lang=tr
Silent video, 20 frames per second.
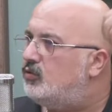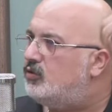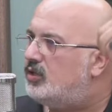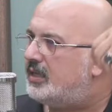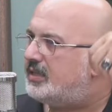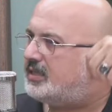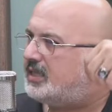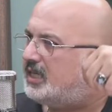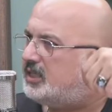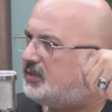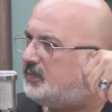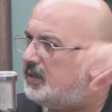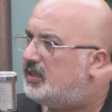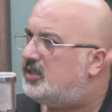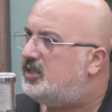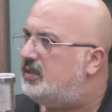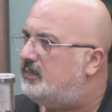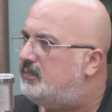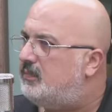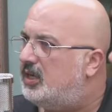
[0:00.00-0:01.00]
uzaklaşmak
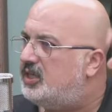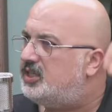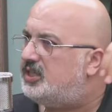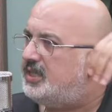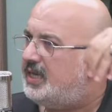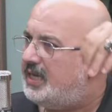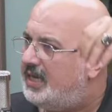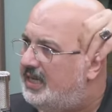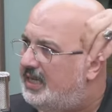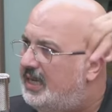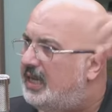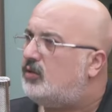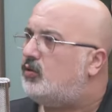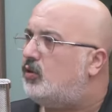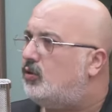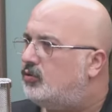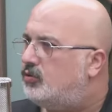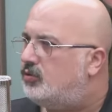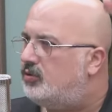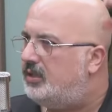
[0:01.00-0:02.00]
için başına illet
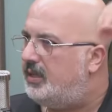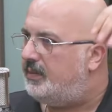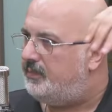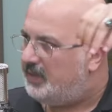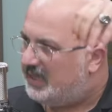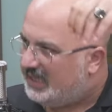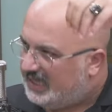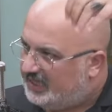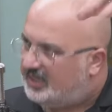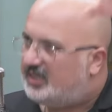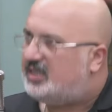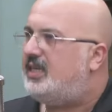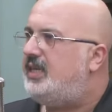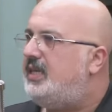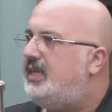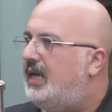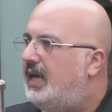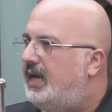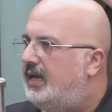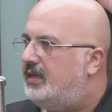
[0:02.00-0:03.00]
olsun diye bir
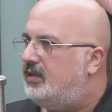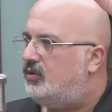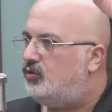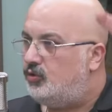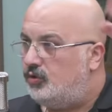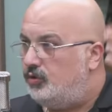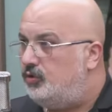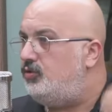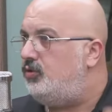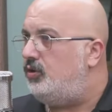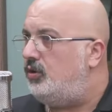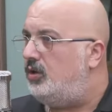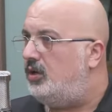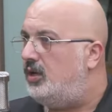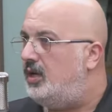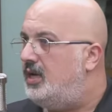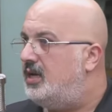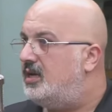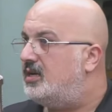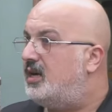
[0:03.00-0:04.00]
gitsin yani.
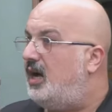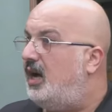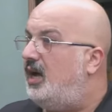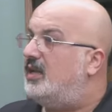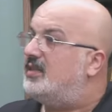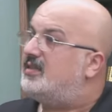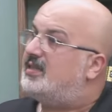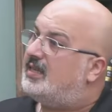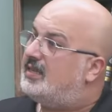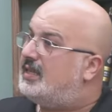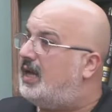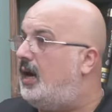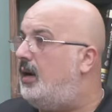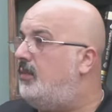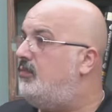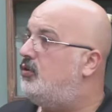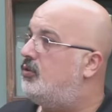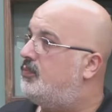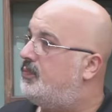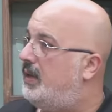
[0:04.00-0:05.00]
Çünkü kalsa
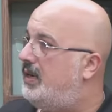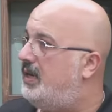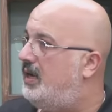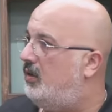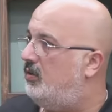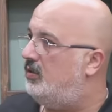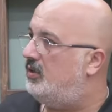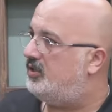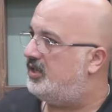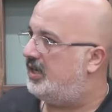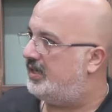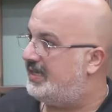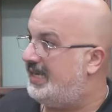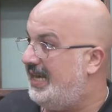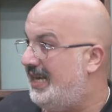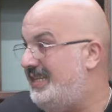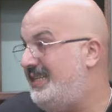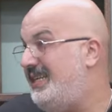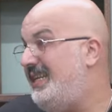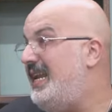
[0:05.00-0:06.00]
daha büyük bela olacak
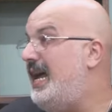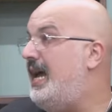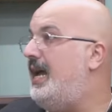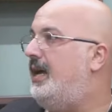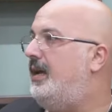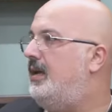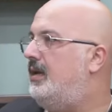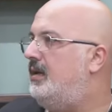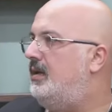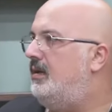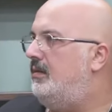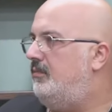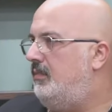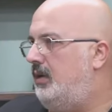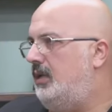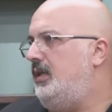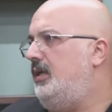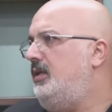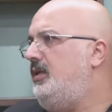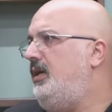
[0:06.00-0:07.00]
kendine
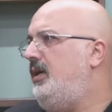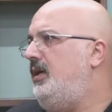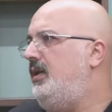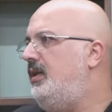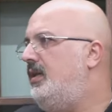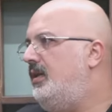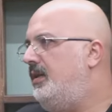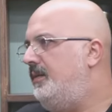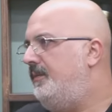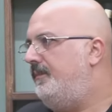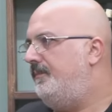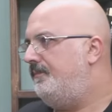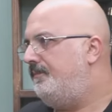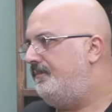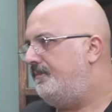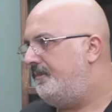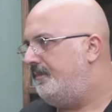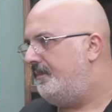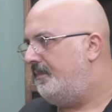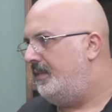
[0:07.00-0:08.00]
bana değil.
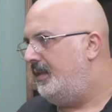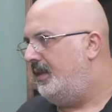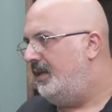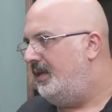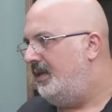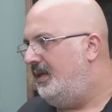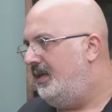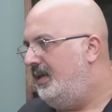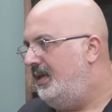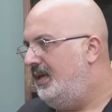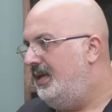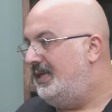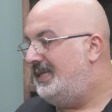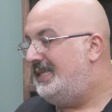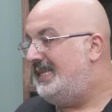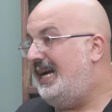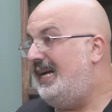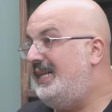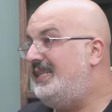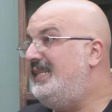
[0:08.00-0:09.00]

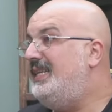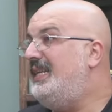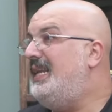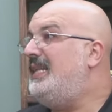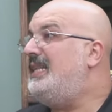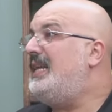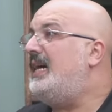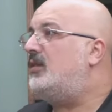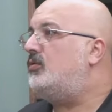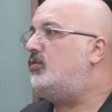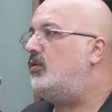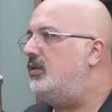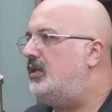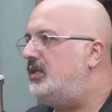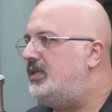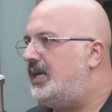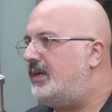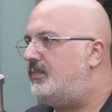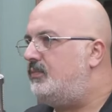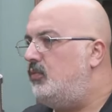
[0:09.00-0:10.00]
Kendine dert
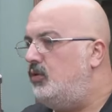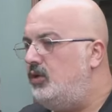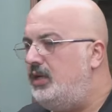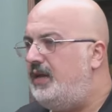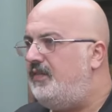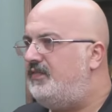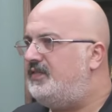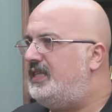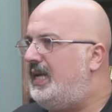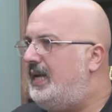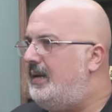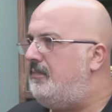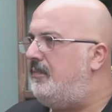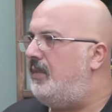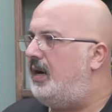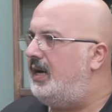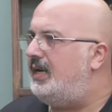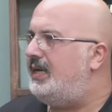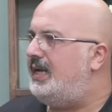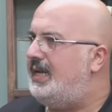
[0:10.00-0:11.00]
olacak. Bu nefse
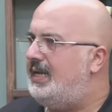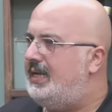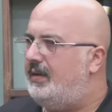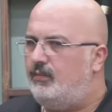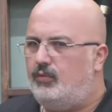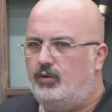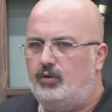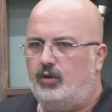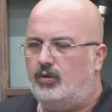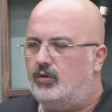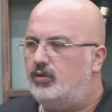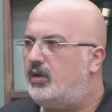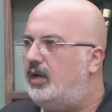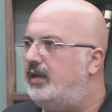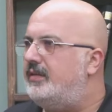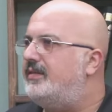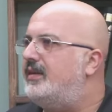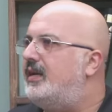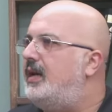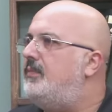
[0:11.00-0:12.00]
emmareyle bu yolu
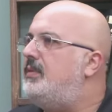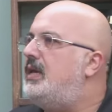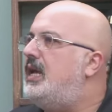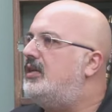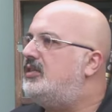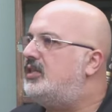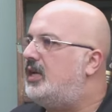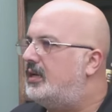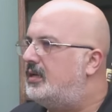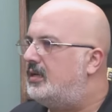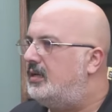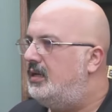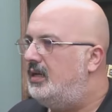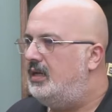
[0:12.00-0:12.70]
kaldıramayacak.